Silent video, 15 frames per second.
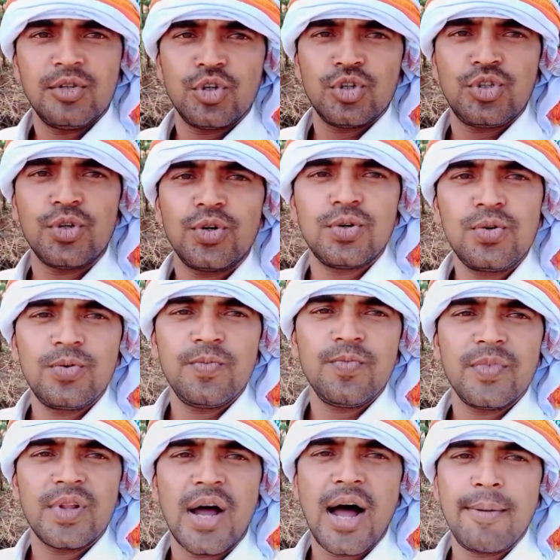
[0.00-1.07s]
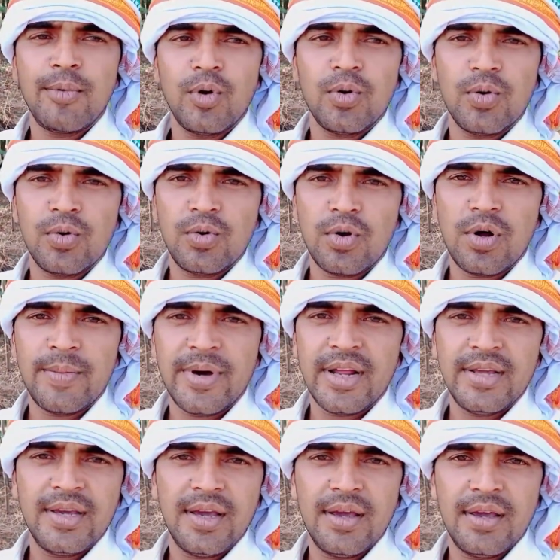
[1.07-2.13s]
दोस्तों आप लोगों को
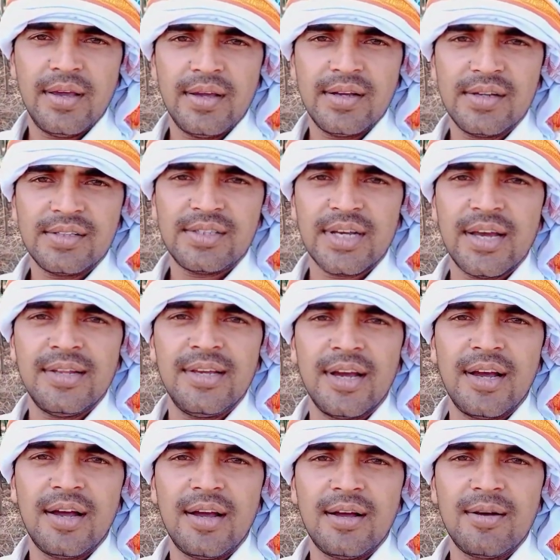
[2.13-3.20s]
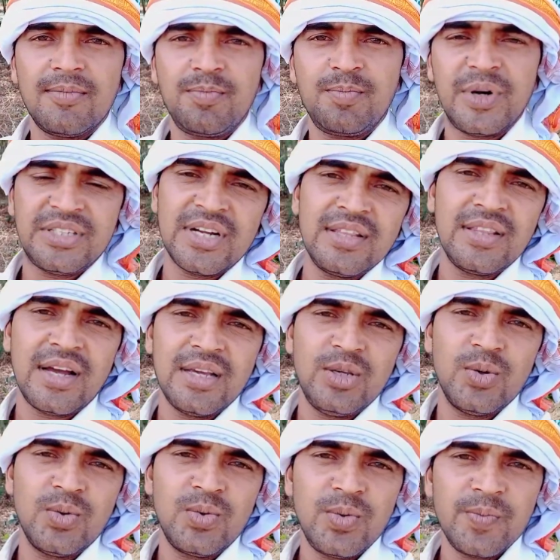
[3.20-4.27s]
हमारी ये शायरिया पसंद
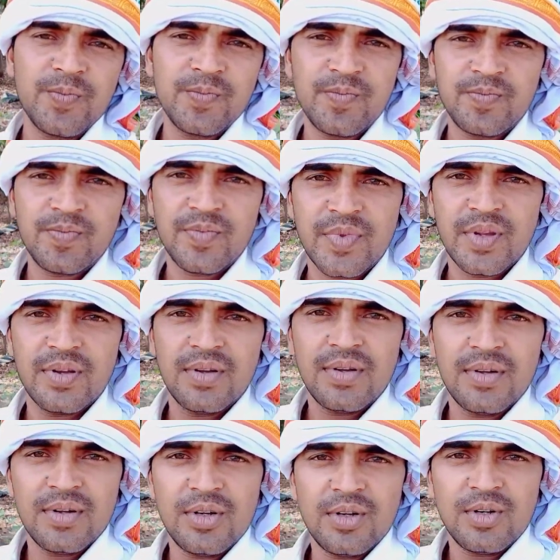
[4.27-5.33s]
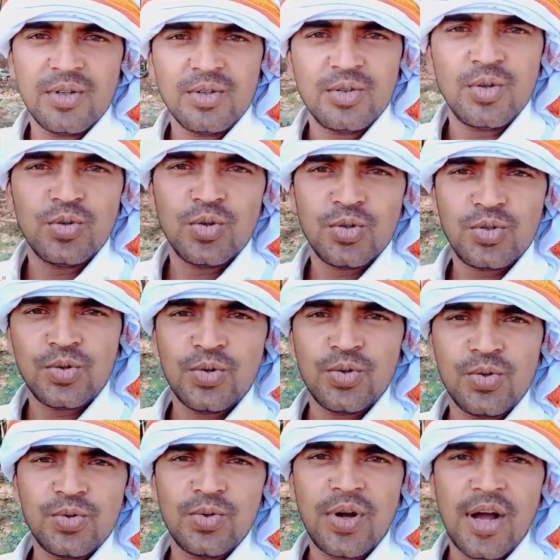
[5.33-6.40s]
आई हो तो दोस्तों
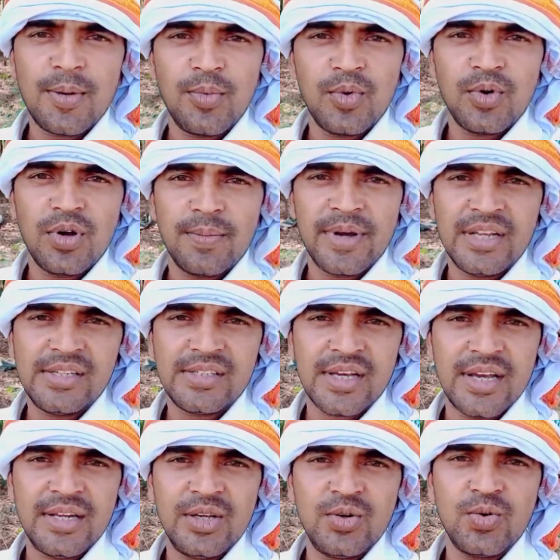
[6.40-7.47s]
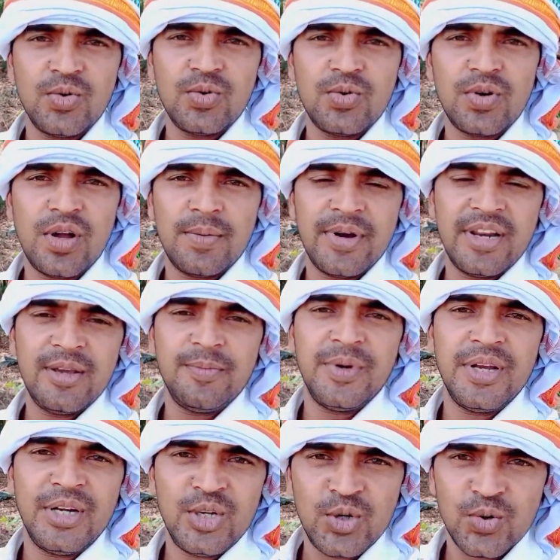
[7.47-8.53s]
आप लोग हमारी शायरी को हमारी
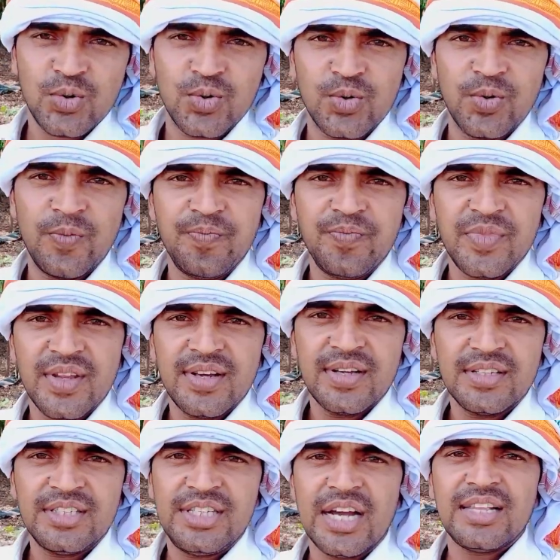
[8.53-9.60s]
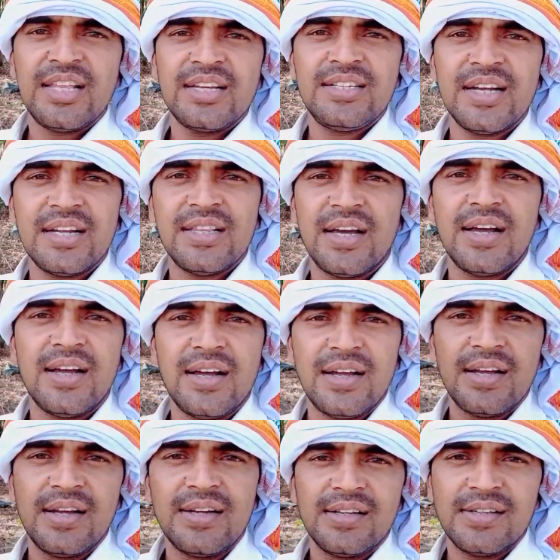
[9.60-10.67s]
वीडियो को ज़्यादा से ज़्यादा
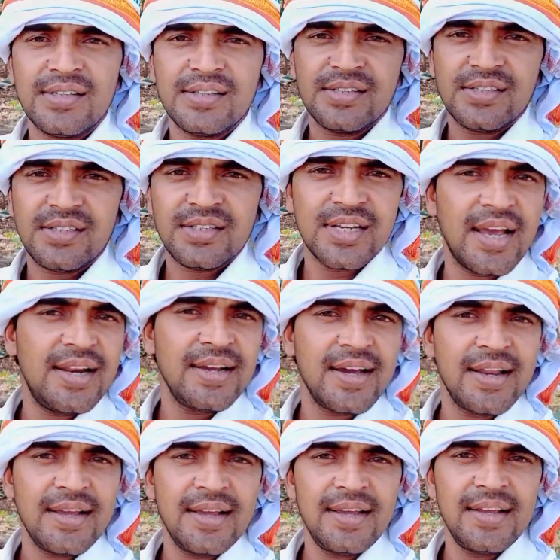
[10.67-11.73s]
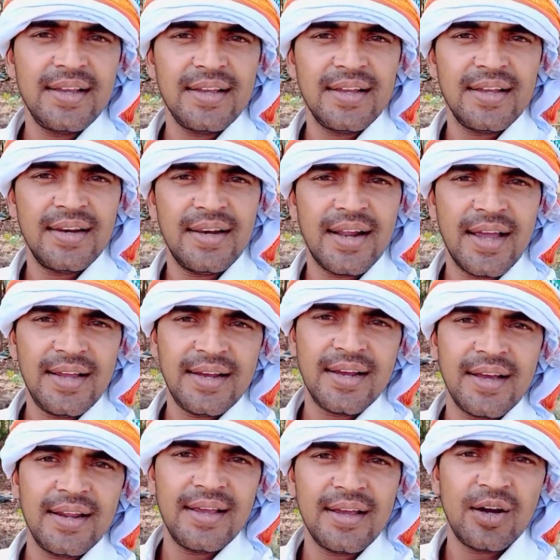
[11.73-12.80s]
शेयर करें लाइक
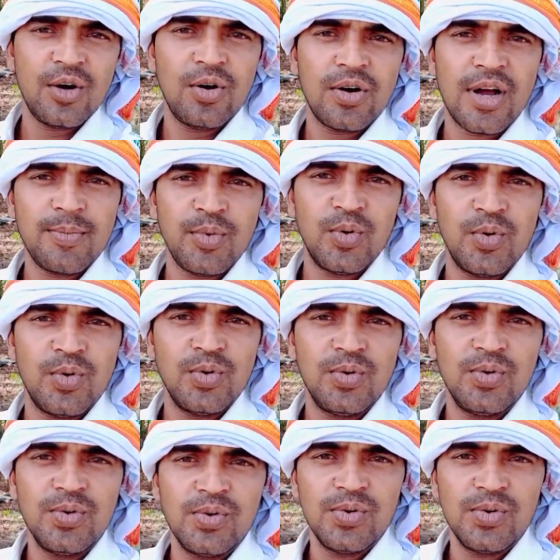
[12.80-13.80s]
करें और आप लोग